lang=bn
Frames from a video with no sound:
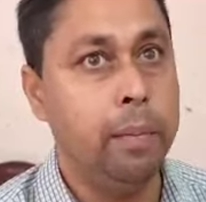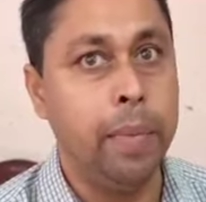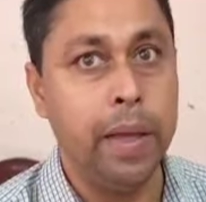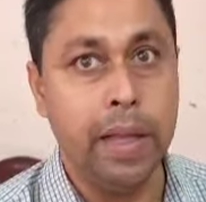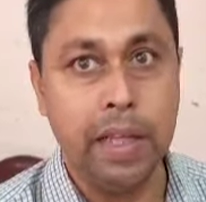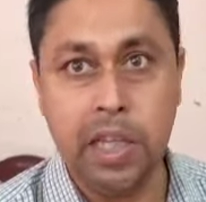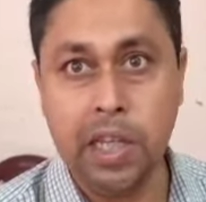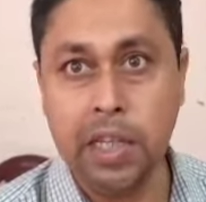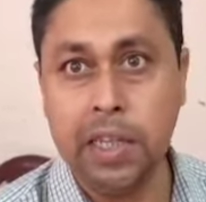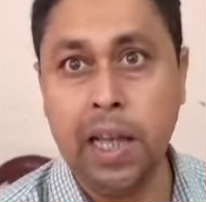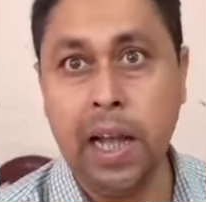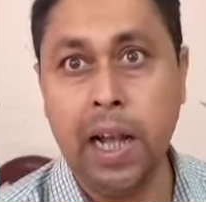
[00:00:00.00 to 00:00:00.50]

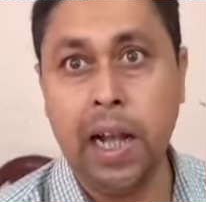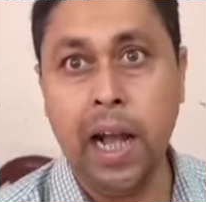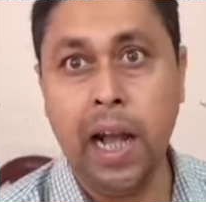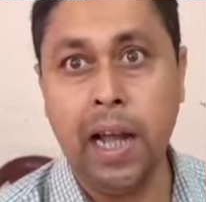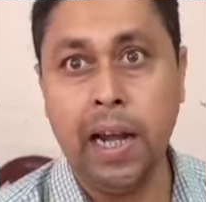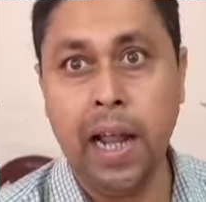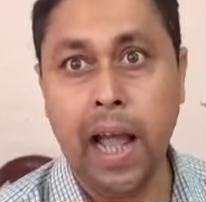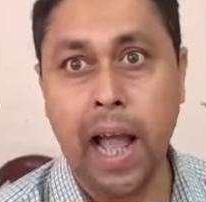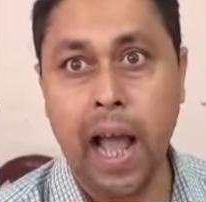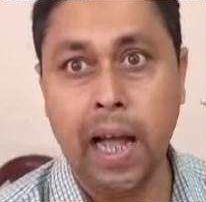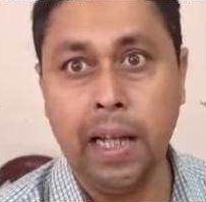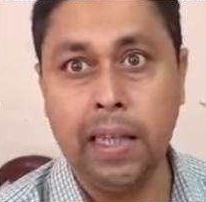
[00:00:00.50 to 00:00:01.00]
বেঁচে
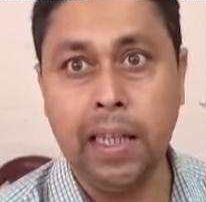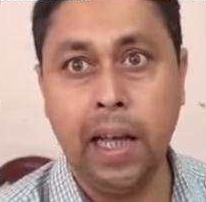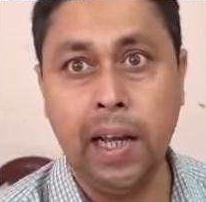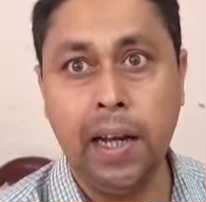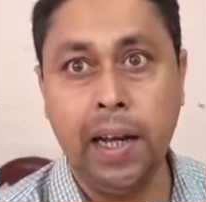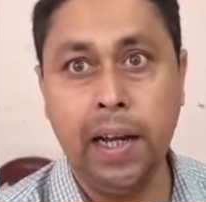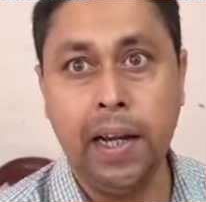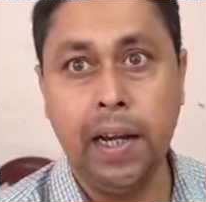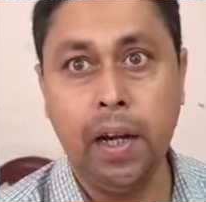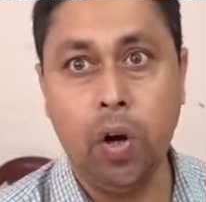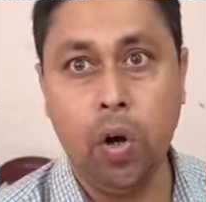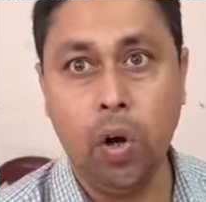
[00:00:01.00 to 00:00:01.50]
থাকার
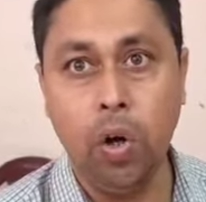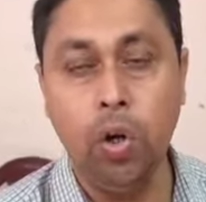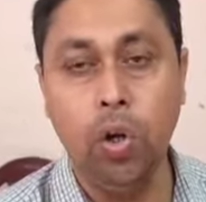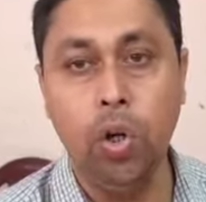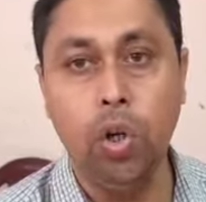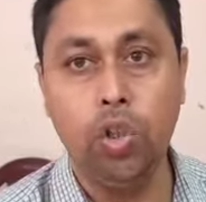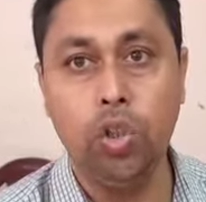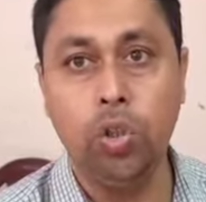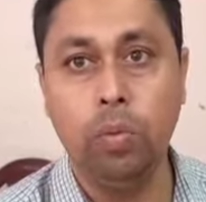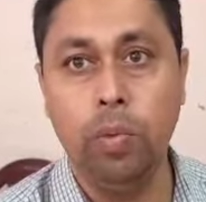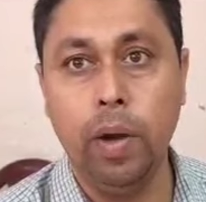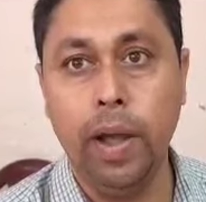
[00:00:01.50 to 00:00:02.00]
আধারের
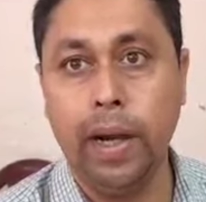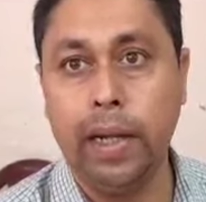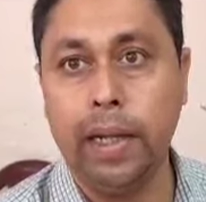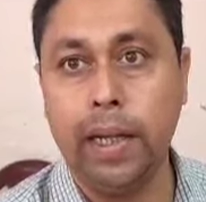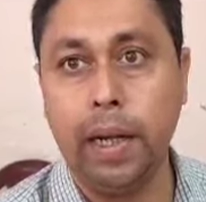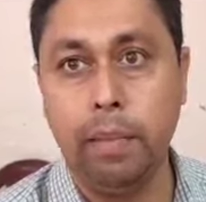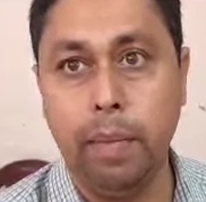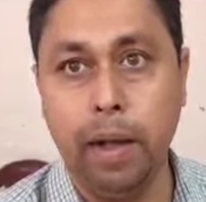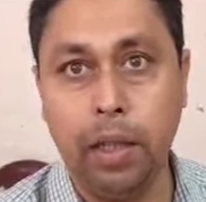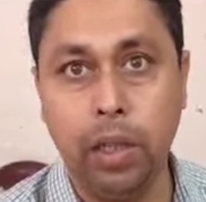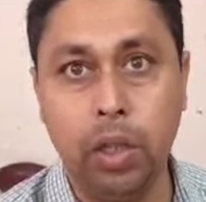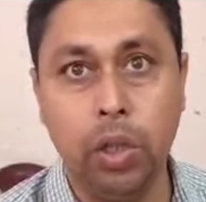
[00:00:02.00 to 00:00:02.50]
অন্যতম
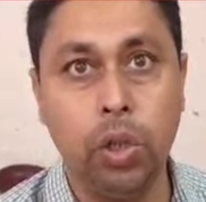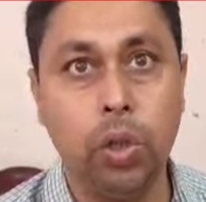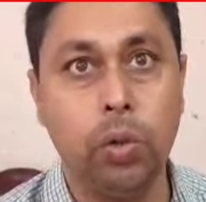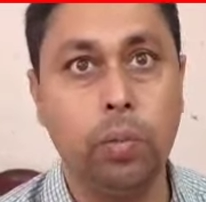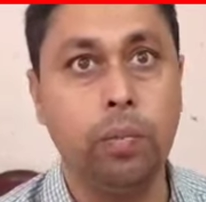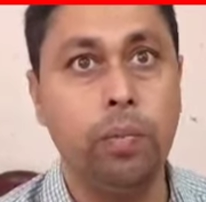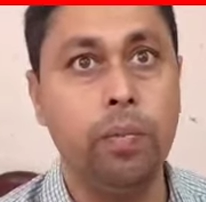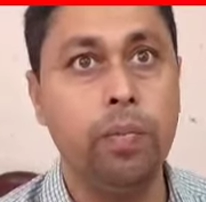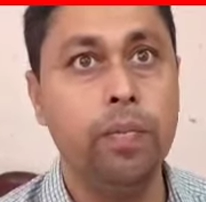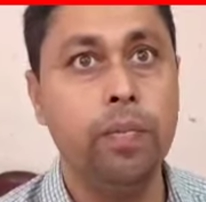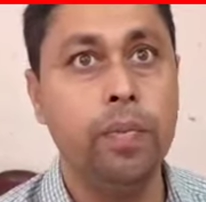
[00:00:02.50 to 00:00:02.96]
একটা মাধ্যম